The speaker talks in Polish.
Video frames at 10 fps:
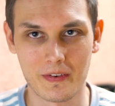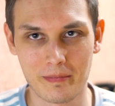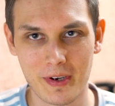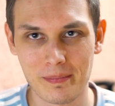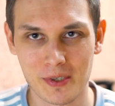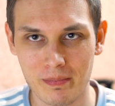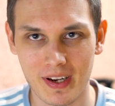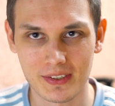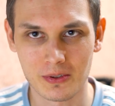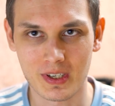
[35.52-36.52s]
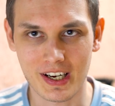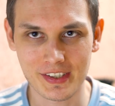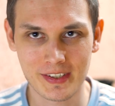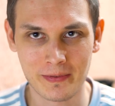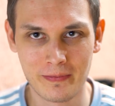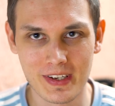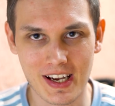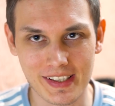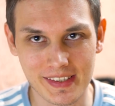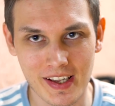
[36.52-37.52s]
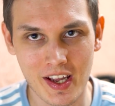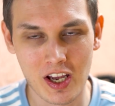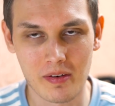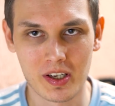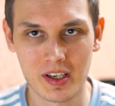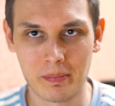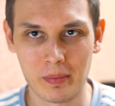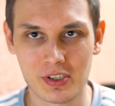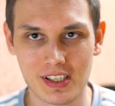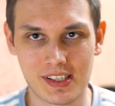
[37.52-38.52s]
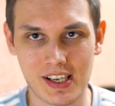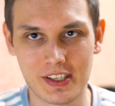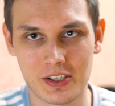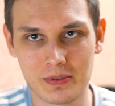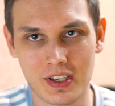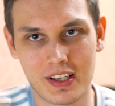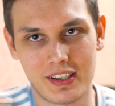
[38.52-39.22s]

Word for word: W moim przypadku każdy wyjazd e, poprzedzają